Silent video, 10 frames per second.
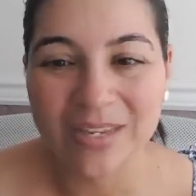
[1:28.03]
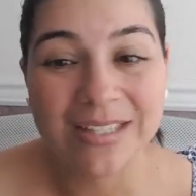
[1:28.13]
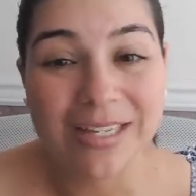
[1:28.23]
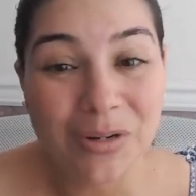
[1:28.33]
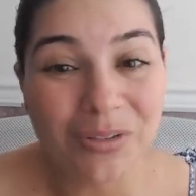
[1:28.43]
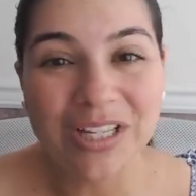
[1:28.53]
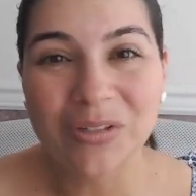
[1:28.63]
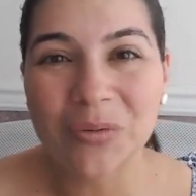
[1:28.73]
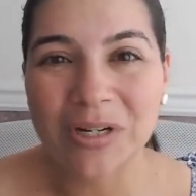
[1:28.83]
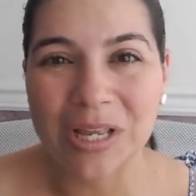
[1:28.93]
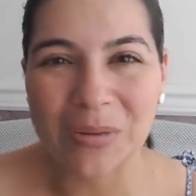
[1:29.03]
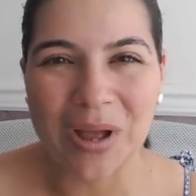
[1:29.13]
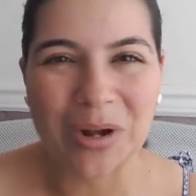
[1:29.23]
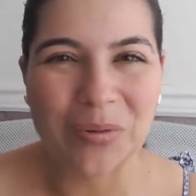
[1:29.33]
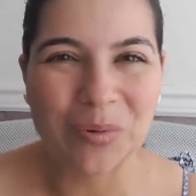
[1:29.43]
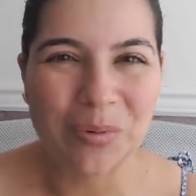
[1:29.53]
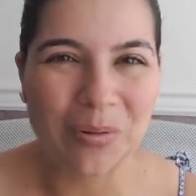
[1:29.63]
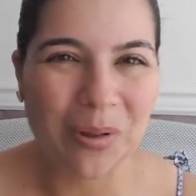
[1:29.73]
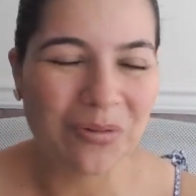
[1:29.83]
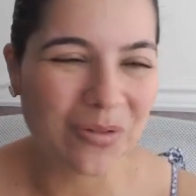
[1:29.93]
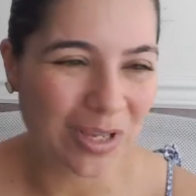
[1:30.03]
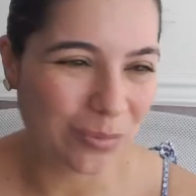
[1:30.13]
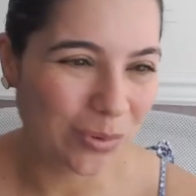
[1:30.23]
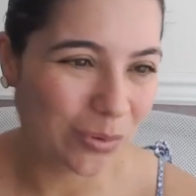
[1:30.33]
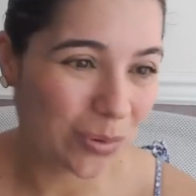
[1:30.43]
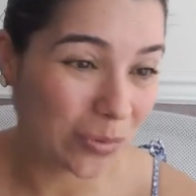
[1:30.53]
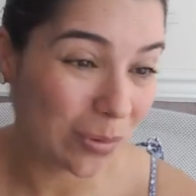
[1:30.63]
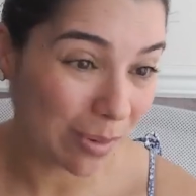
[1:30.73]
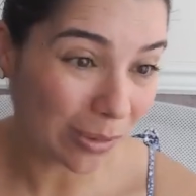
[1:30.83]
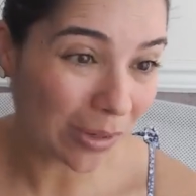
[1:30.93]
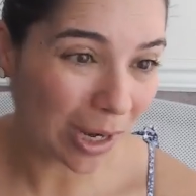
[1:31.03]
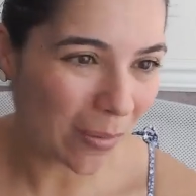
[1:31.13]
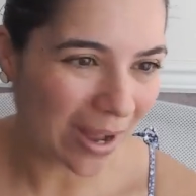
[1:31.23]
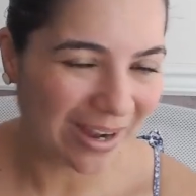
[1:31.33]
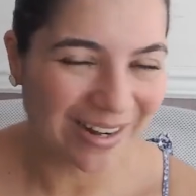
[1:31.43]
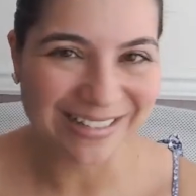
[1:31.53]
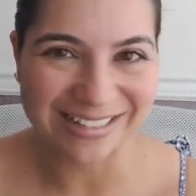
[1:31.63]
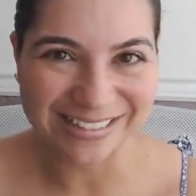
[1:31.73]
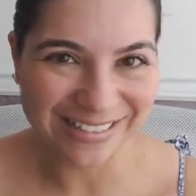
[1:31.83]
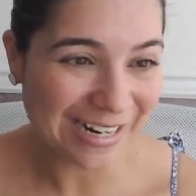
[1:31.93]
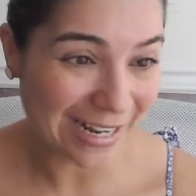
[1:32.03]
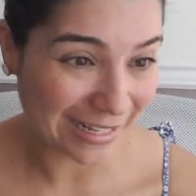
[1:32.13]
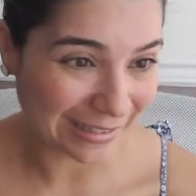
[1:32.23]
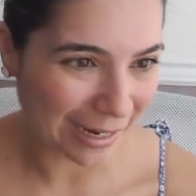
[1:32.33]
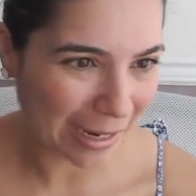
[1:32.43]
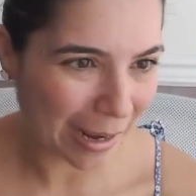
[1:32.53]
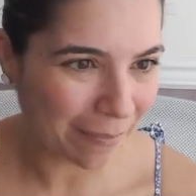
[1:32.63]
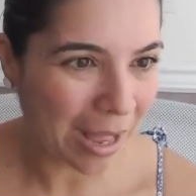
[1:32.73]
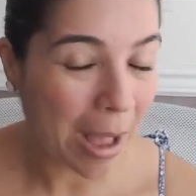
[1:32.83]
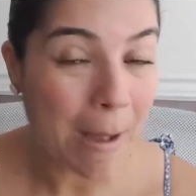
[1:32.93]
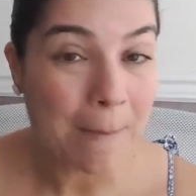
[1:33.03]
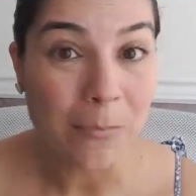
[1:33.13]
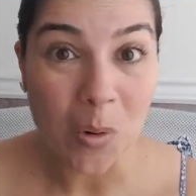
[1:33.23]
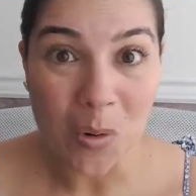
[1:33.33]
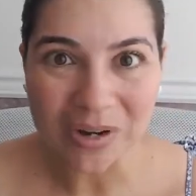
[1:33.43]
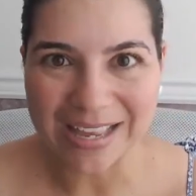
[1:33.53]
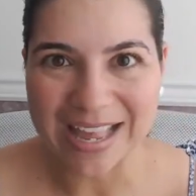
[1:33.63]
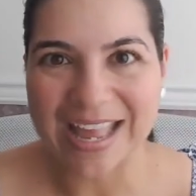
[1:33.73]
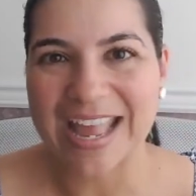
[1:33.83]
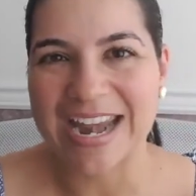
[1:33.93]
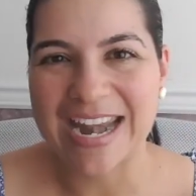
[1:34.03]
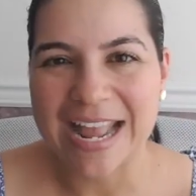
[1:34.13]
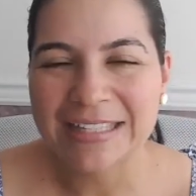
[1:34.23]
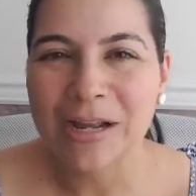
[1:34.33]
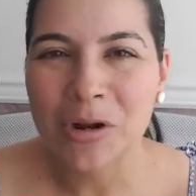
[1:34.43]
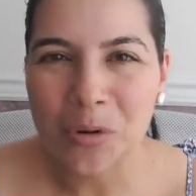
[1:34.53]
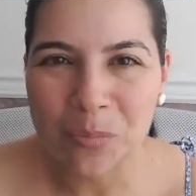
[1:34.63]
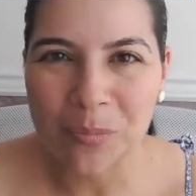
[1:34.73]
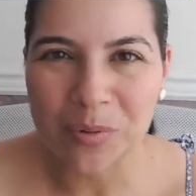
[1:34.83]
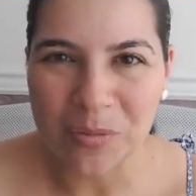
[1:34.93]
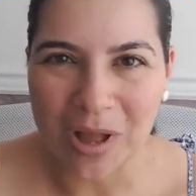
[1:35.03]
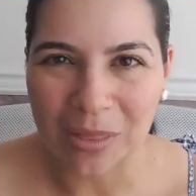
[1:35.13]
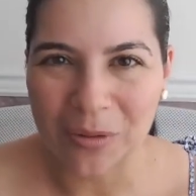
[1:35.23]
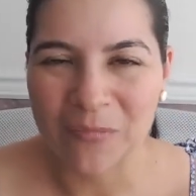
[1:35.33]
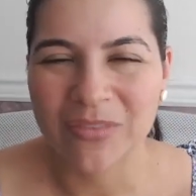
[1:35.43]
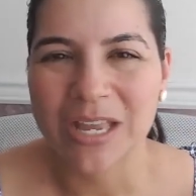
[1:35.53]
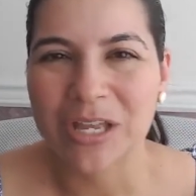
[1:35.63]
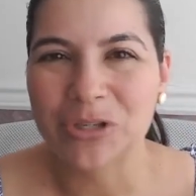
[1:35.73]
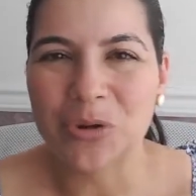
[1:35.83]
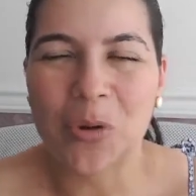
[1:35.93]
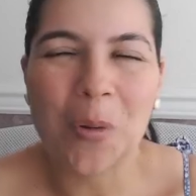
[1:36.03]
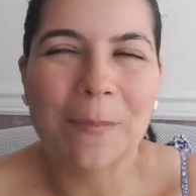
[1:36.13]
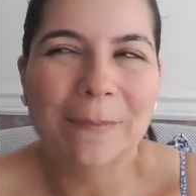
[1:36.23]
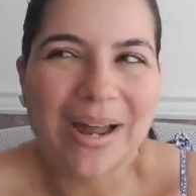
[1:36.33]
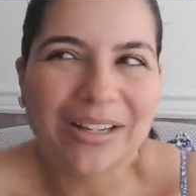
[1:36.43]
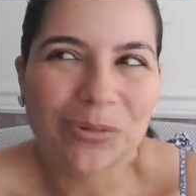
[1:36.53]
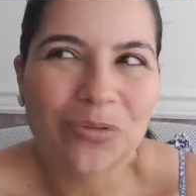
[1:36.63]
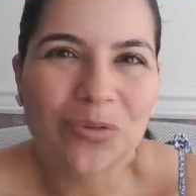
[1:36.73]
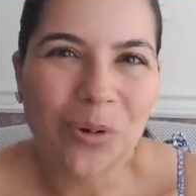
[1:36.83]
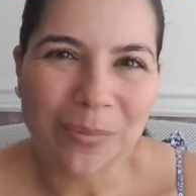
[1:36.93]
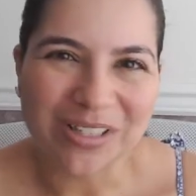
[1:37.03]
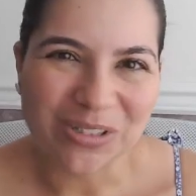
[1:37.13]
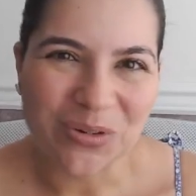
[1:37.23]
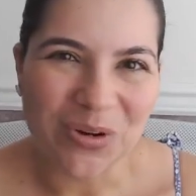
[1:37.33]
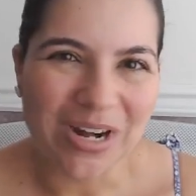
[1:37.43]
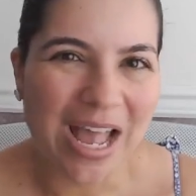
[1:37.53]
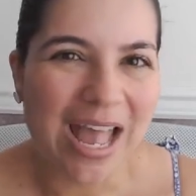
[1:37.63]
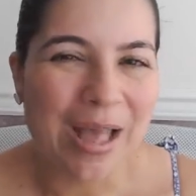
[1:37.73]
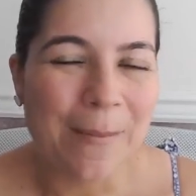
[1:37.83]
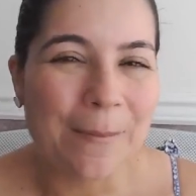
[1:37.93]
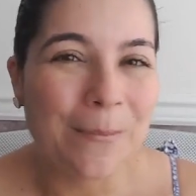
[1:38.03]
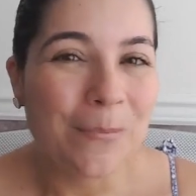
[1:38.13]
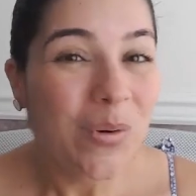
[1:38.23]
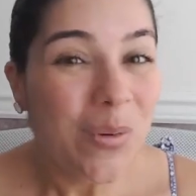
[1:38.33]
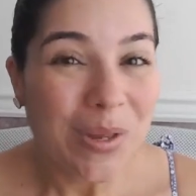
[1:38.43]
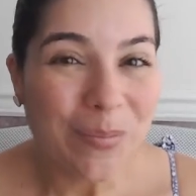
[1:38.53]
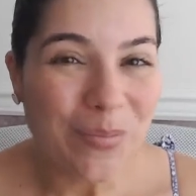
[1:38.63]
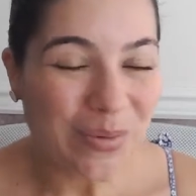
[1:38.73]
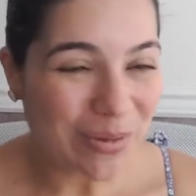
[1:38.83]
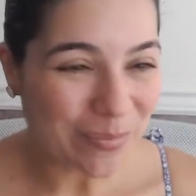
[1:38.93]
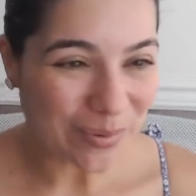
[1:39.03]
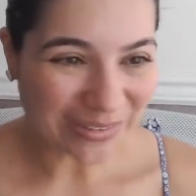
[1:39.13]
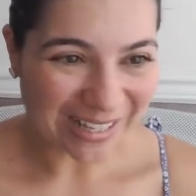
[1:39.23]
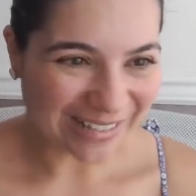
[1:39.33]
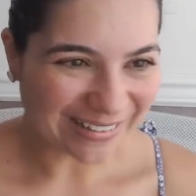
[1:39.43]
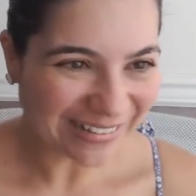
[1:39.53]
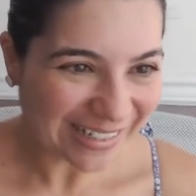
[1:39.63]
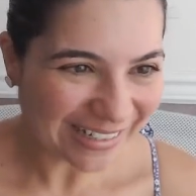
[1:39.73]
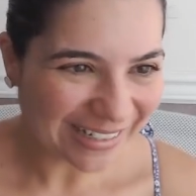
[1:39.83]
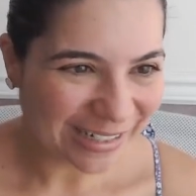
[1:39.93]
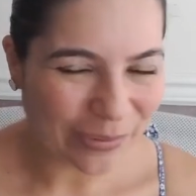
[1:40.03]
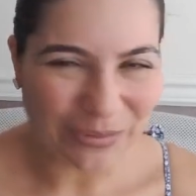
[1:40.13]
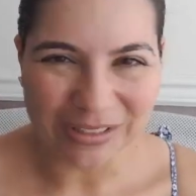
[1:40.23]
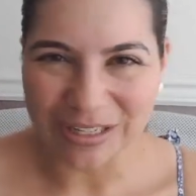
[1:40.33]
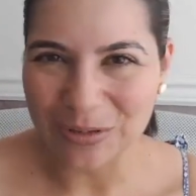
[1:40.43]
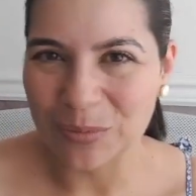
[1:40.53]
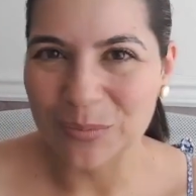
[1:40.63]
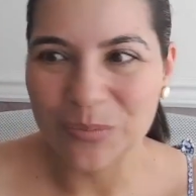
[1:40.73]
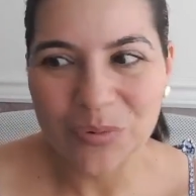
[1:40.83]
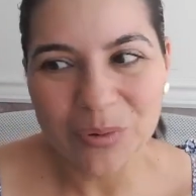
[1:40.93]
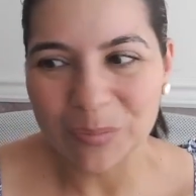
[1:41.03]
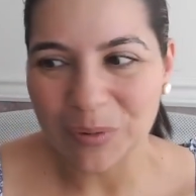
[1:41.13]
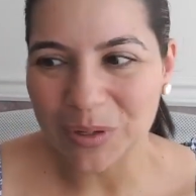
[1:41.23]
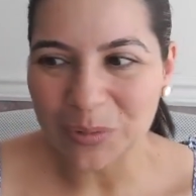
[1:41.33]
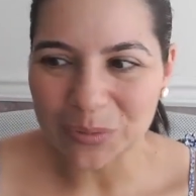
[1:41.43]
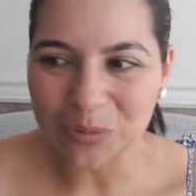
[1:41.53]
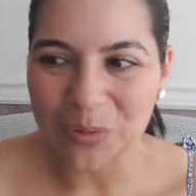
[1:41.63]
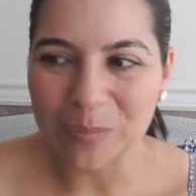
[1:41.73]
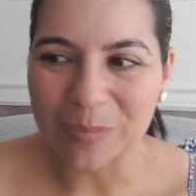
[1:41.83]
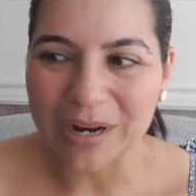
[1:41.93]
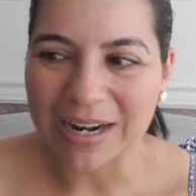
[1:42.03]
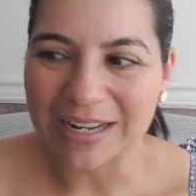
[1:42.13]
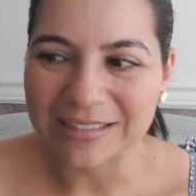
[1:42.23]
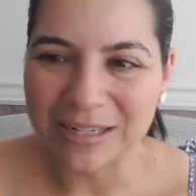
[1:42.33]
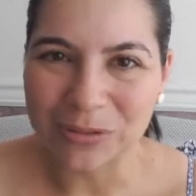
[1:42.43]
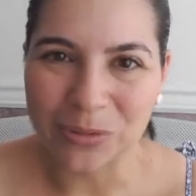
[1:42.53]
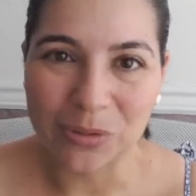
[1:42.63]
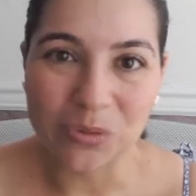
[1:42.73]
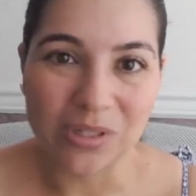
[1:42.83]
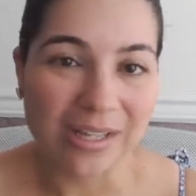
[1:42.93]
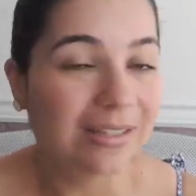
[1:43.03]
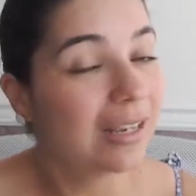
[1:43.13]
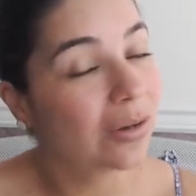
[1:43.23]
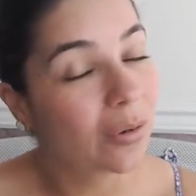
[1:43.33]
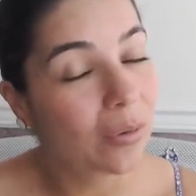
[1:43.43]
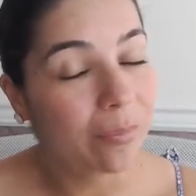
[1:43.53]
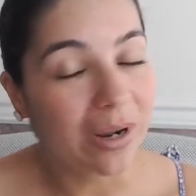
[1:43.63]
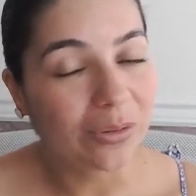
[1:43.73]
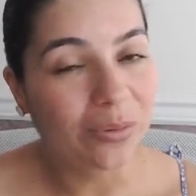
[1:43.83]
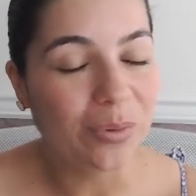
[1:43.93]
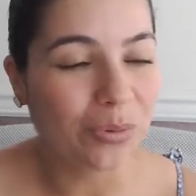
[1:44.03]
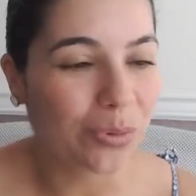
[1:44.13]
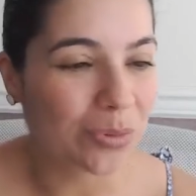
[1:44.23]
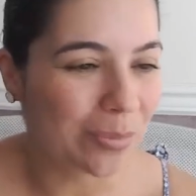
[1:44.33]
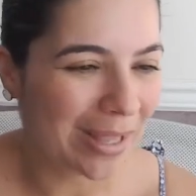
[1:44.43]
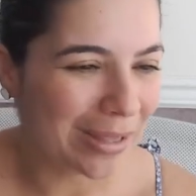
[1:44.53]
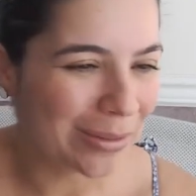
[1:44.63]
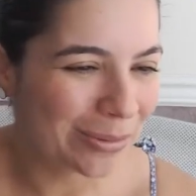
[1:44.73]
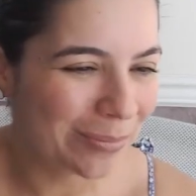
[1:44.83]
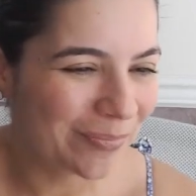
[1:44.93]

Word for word: Si no te has unido al grupo privado de Facebook, yo los invito a que lo hagan, así estén en Instagram, porque en ese grupo privado yo comparto información muy, muy importante, contenido muy poderoso para la sanación de ustedes que no comparto por otros medios.